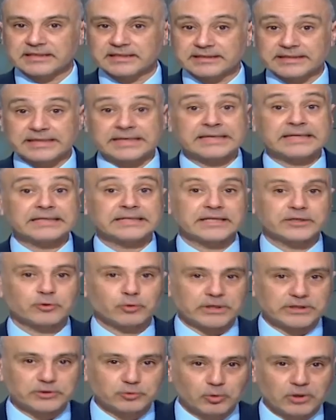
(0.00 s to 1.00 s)
كان
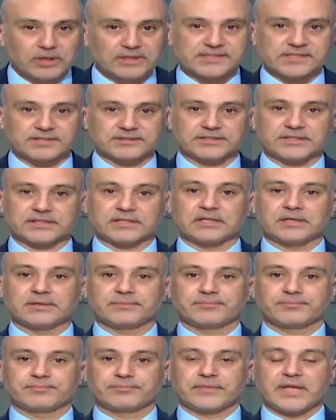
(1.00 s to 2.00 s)
يعدها
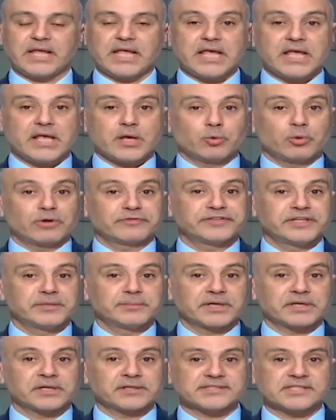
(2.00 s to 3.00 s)
صديقه وفي
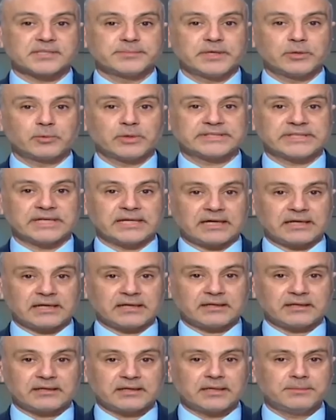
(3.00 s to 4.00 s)
مراسم الوداع
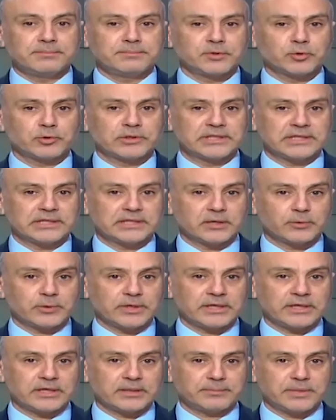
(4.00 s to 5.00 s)
لم يدل
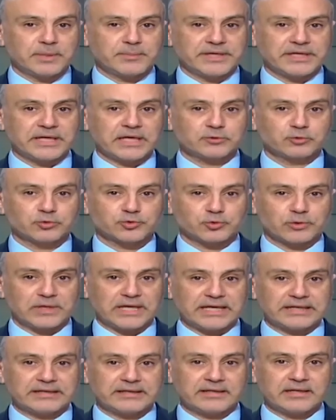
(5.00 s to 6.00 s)
اللواء بما يخدش
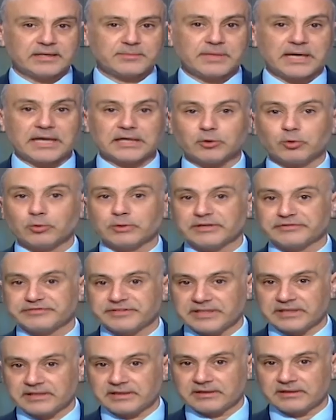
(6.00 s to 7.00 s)
الحياء مع
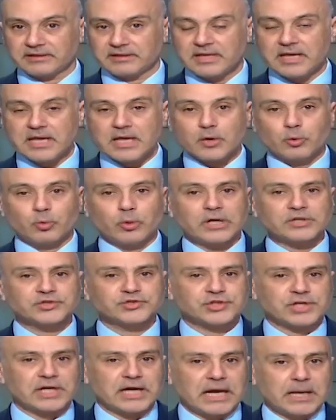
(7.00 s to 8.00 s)
الحلفاء
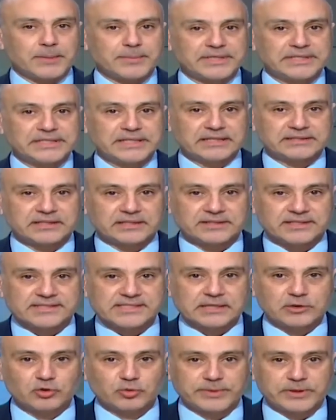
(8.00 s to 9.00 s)
وأجرى عملية
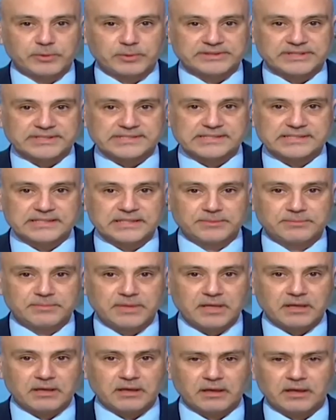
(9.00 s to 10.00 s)
تسلم وتسليم
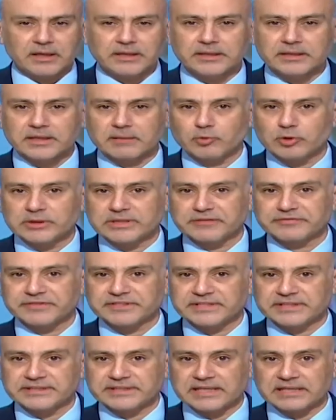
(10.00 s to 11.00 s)
غير
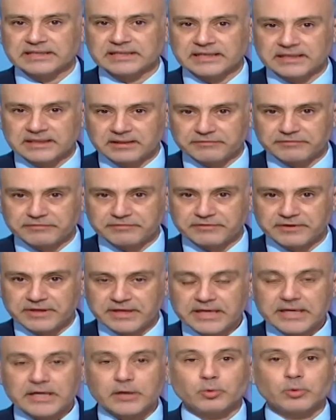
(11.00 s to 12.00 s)
ملتفت إلى الخلف
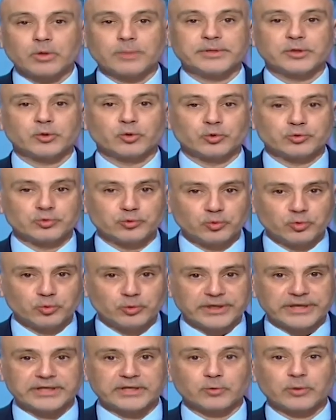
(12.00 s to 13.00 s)

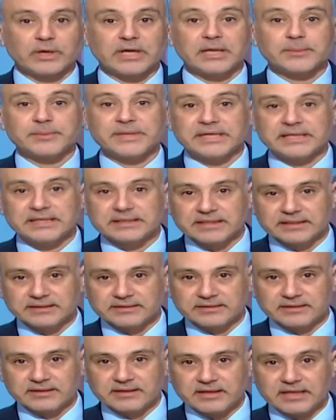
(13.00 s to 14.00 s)
وبهدوء
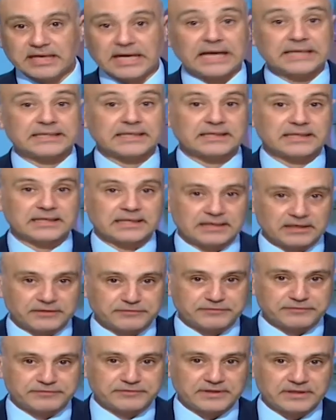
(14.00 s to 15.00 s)
وأمان على
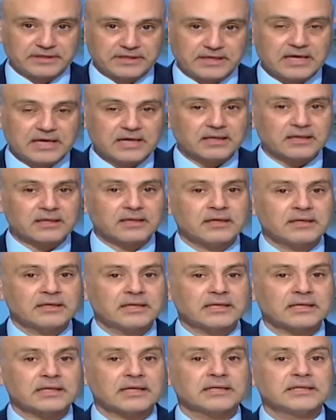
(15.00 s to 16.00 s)
الخلف قال
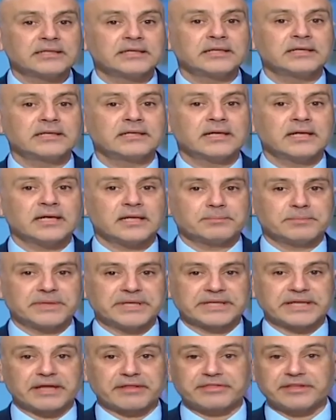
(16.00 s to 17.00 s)
القليل
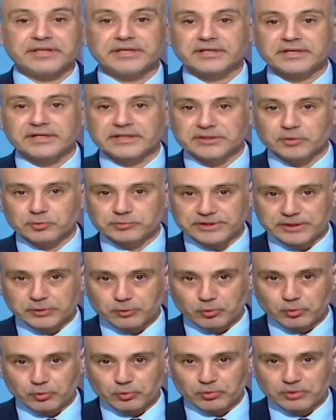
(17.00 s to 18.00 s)
من كثير
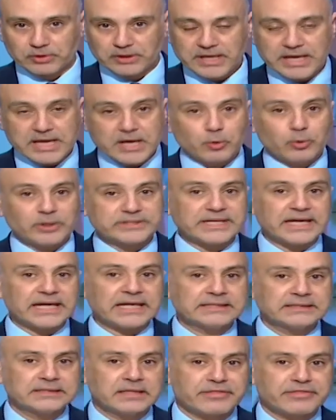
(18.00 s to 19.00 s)
يدركه
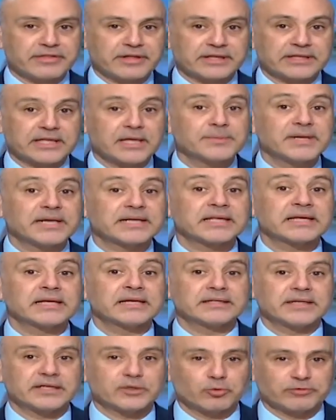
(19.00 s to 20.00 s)
وتحدث كما
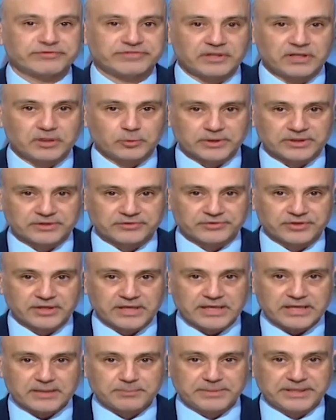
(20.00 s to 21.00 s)
كان يفاوض
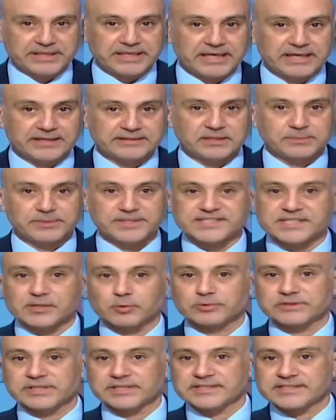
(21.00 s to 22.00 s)
بكاتم
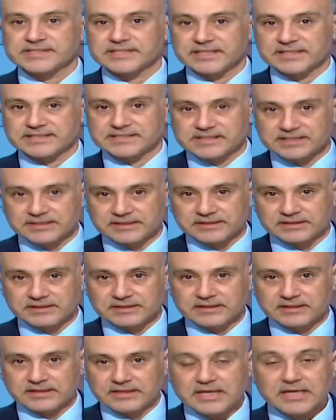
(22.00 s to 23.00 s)
صوت سياسي
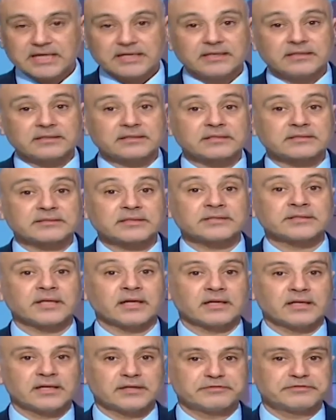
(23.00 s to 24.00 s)

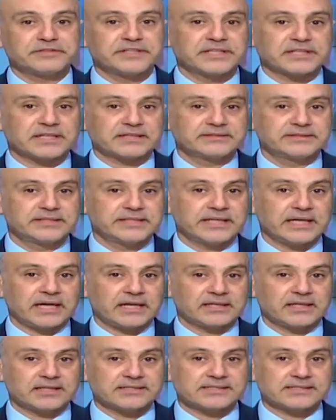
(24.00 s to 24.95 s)
ارتضى في رده على